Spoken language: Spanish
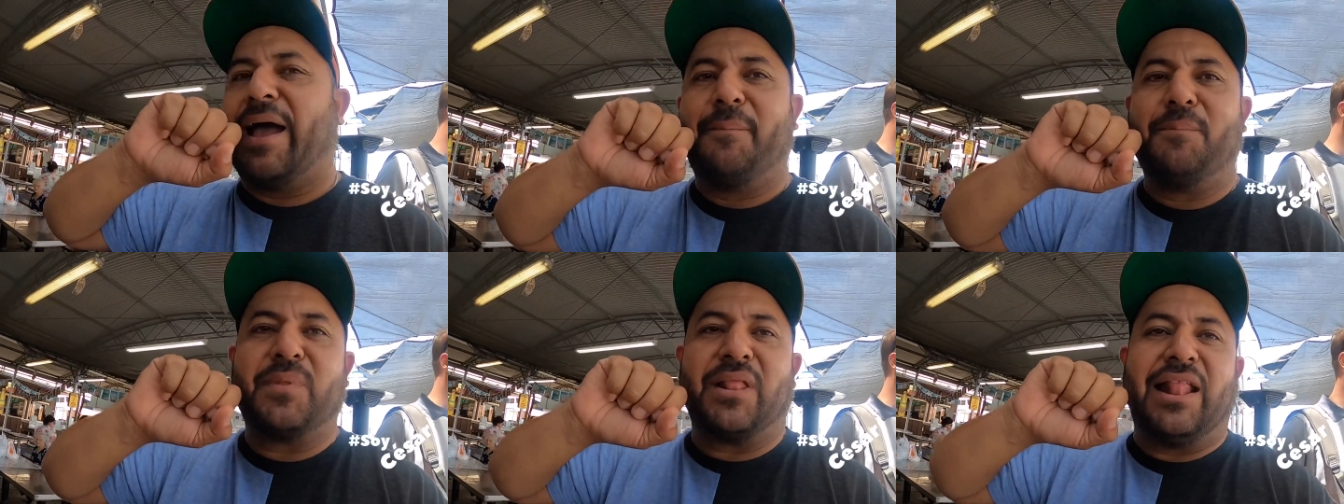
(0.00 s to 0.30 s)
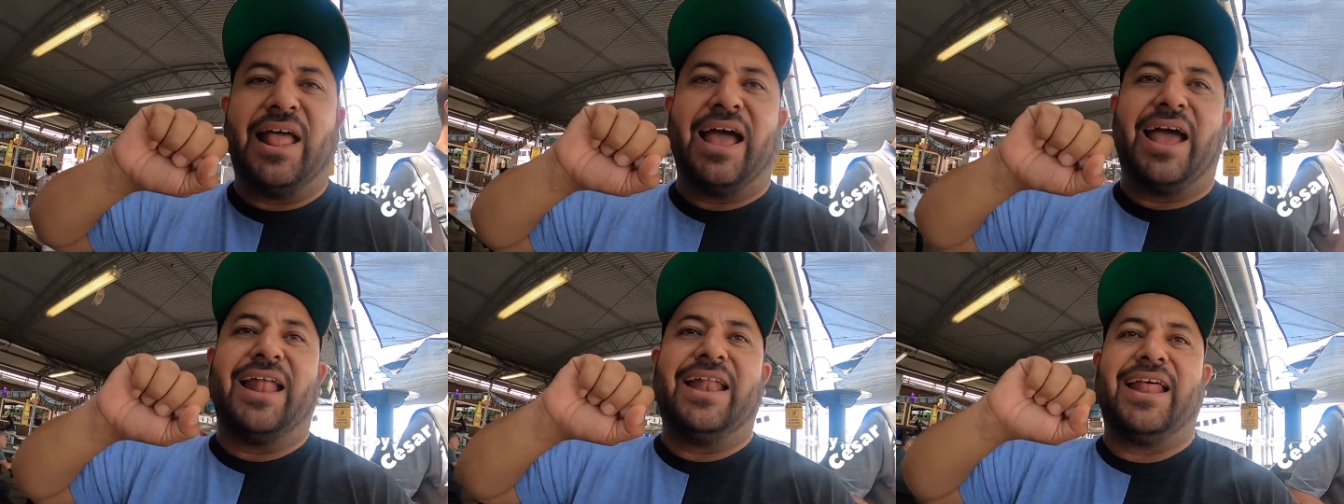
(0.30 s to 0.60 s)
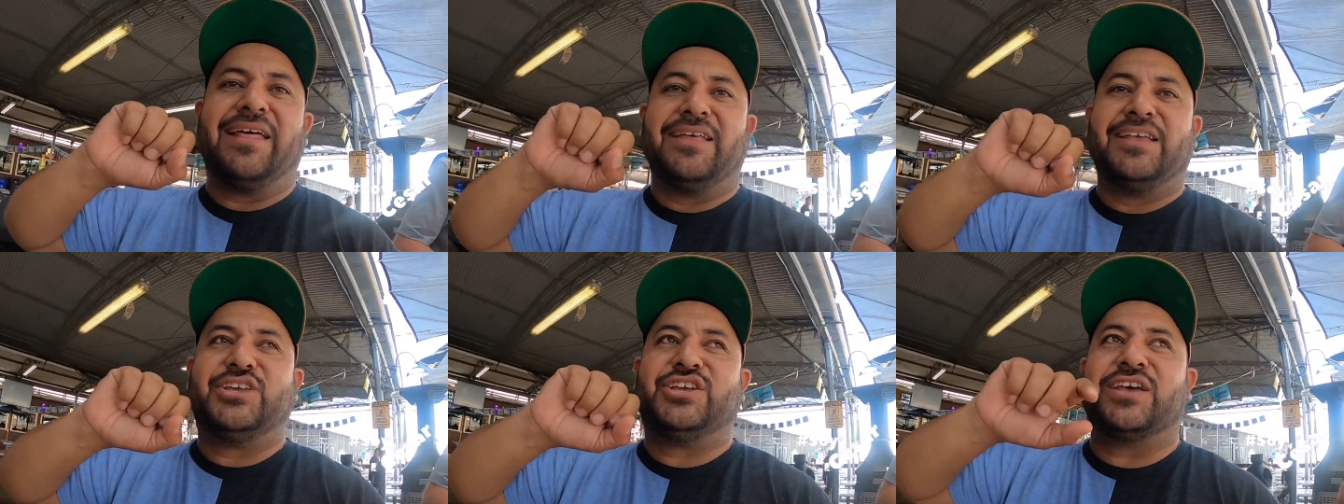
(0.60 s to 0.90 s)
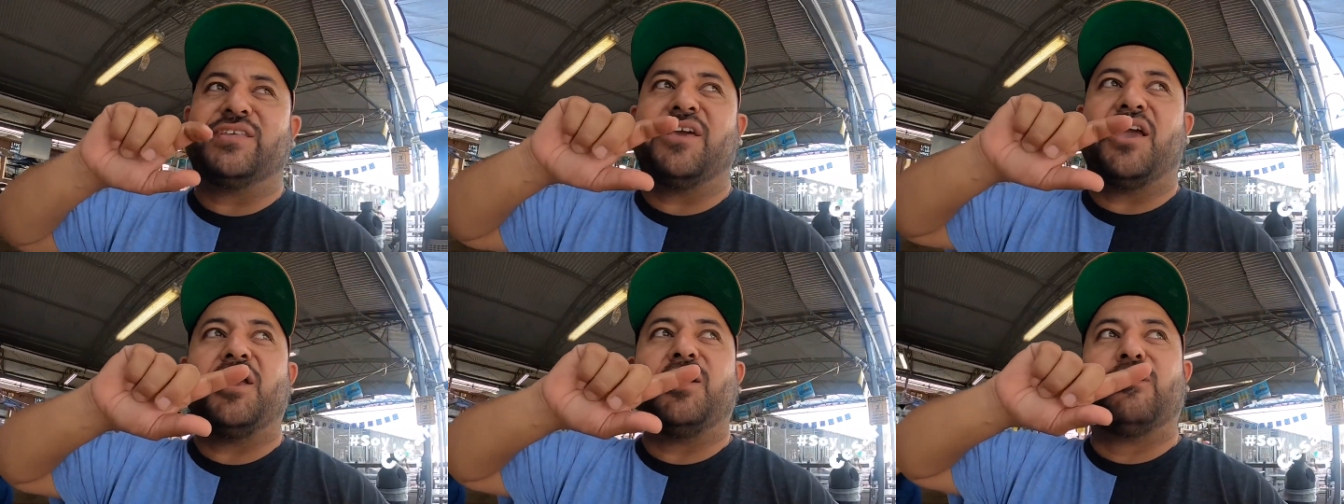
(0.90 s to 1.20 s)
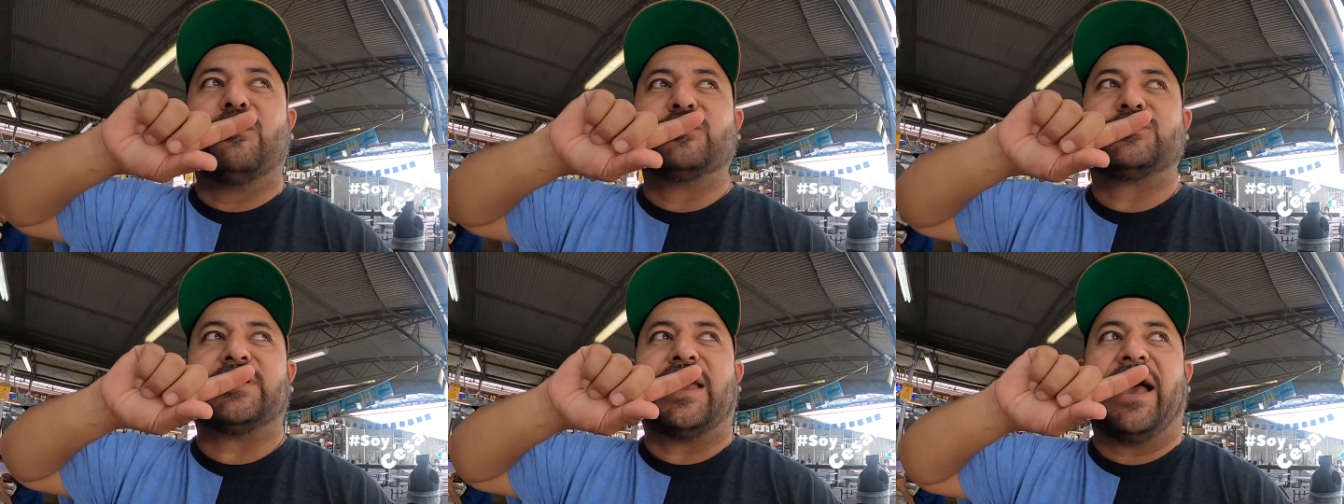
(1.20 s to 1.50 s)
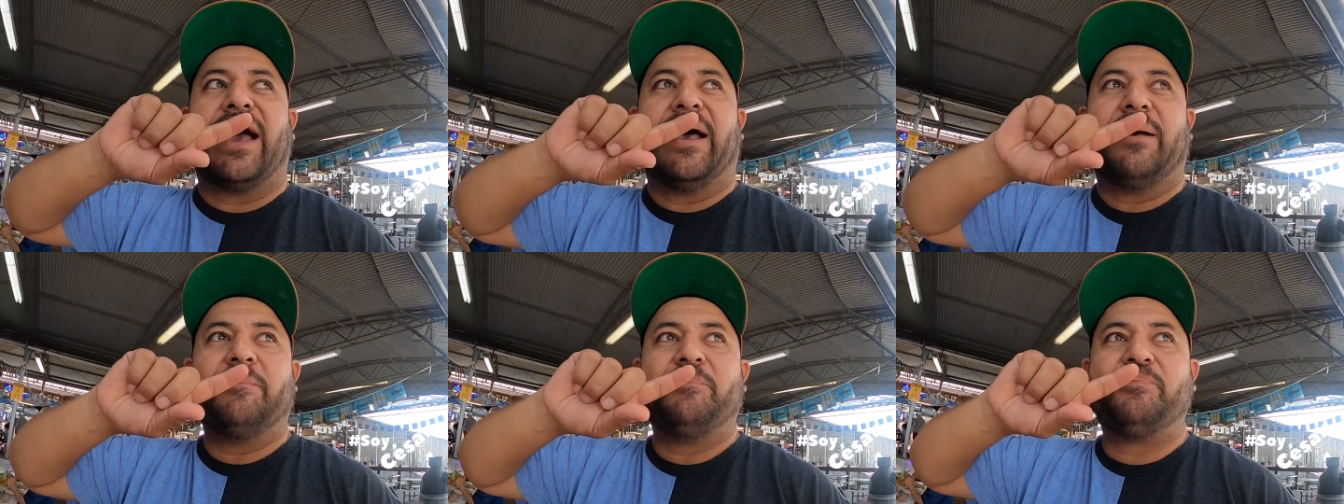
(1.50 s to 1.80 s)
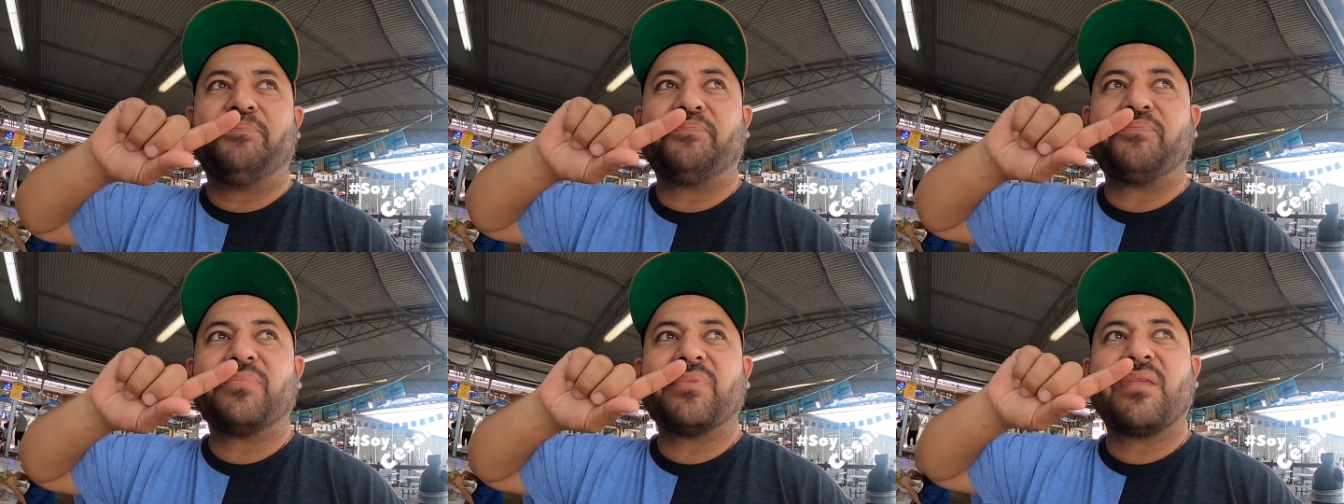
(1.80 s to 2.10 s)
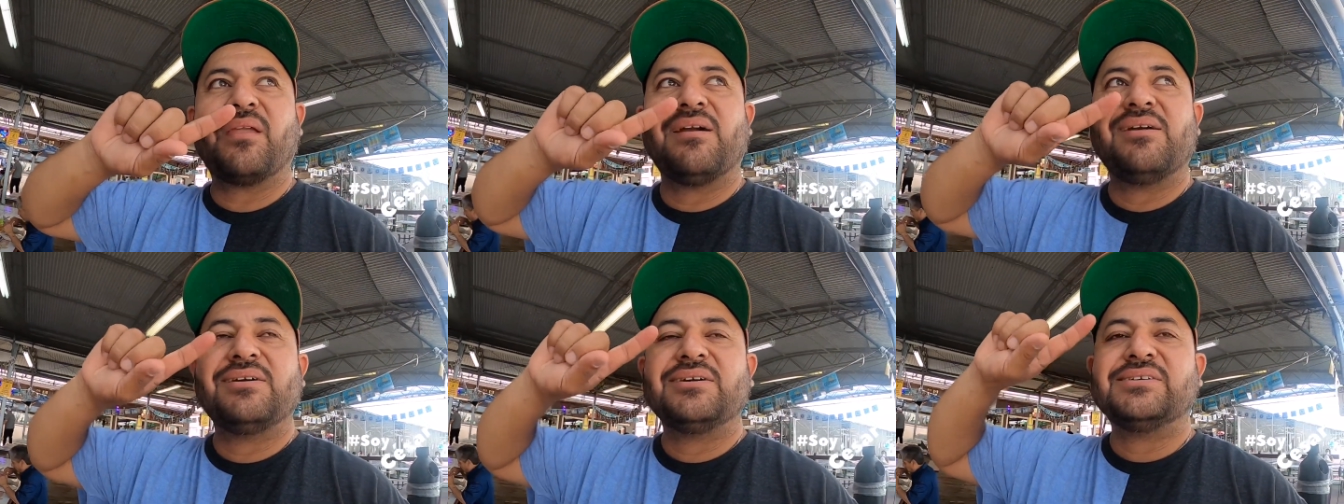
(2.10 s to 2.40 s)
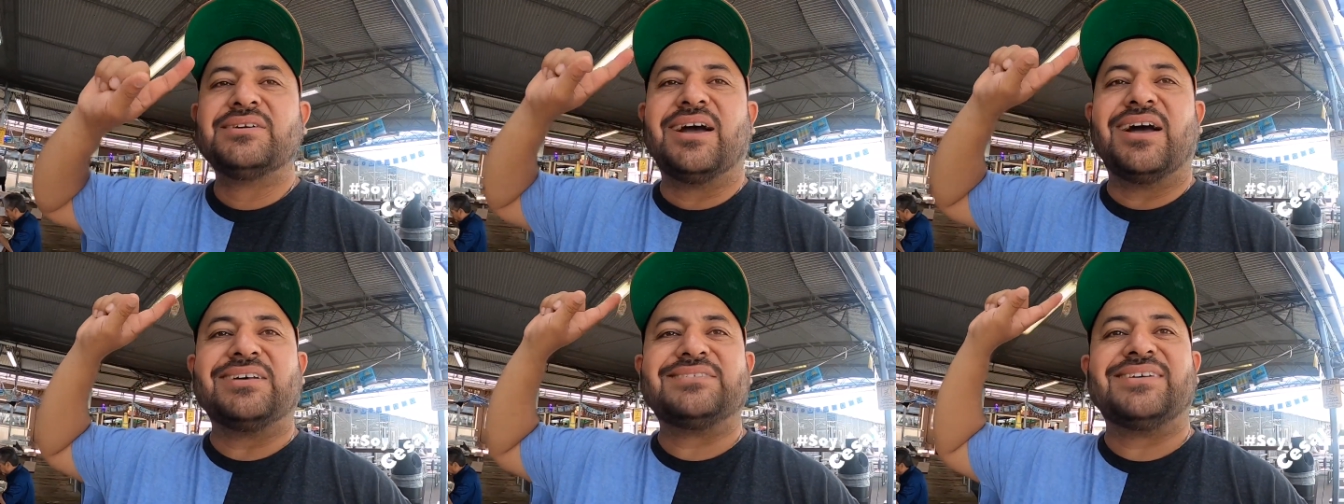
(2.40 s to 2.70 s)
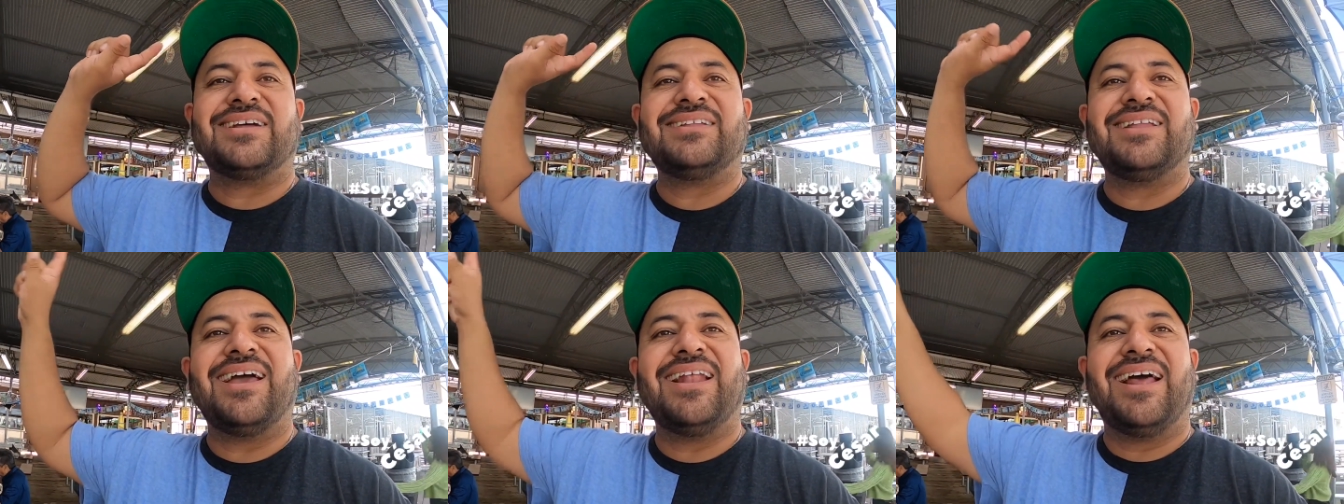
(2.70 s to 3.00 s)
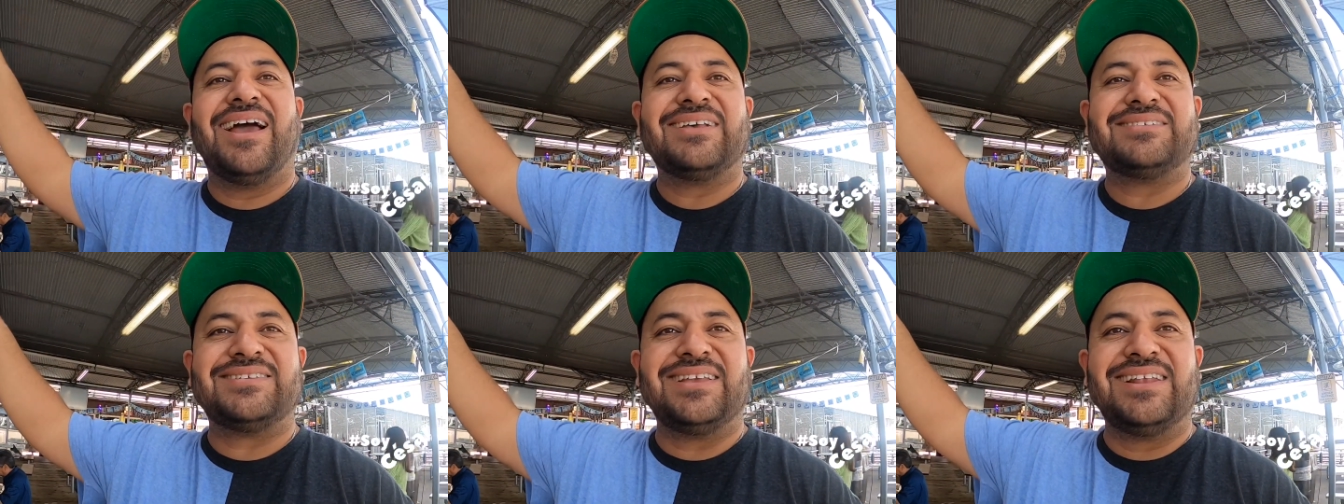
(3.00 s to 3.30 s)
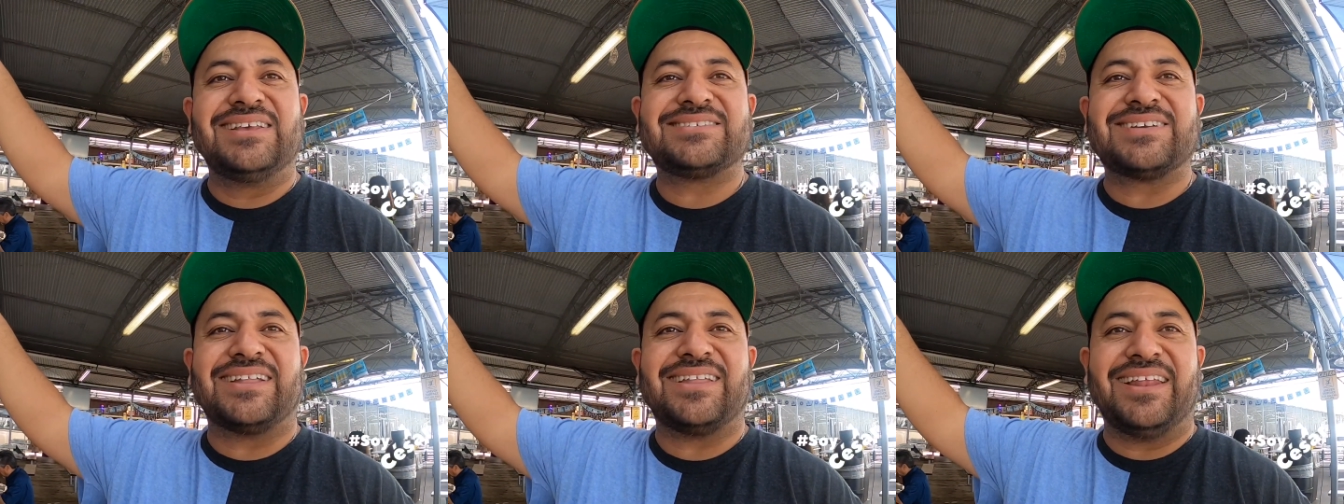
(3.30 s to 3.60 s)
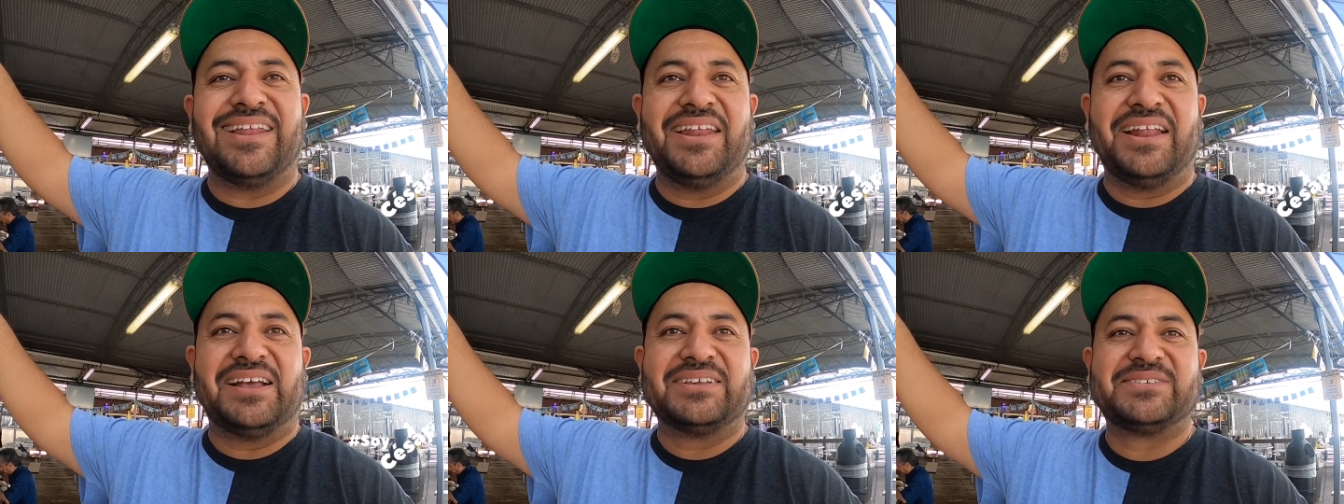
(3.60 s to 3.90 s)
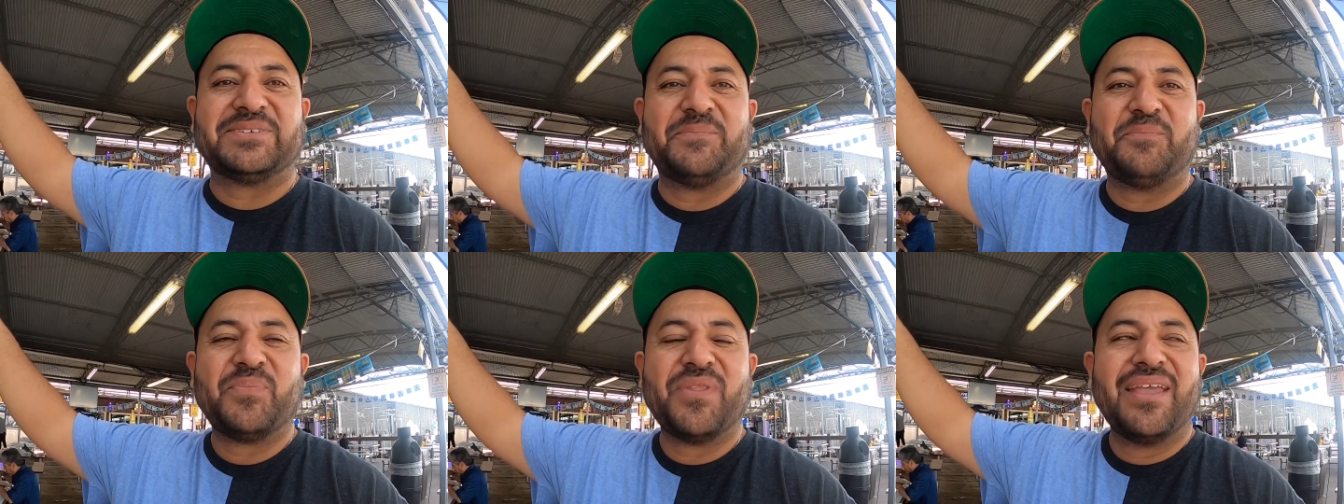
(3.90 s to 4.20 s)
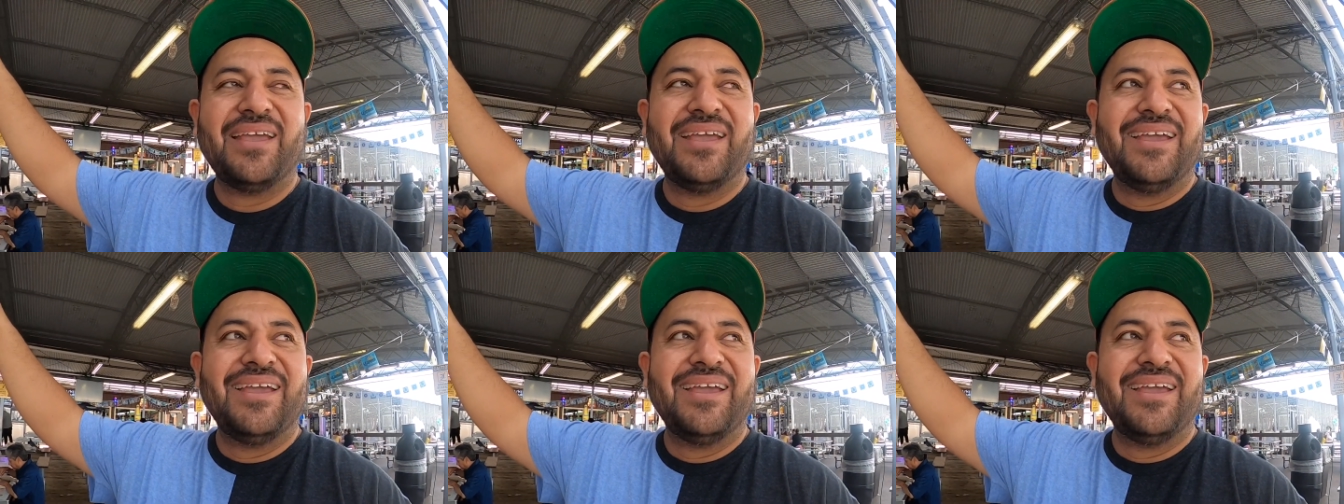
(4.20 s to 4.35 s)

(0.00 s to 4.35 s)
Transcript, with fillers: la, dicha de irnos a, a, las Islas Catalinas.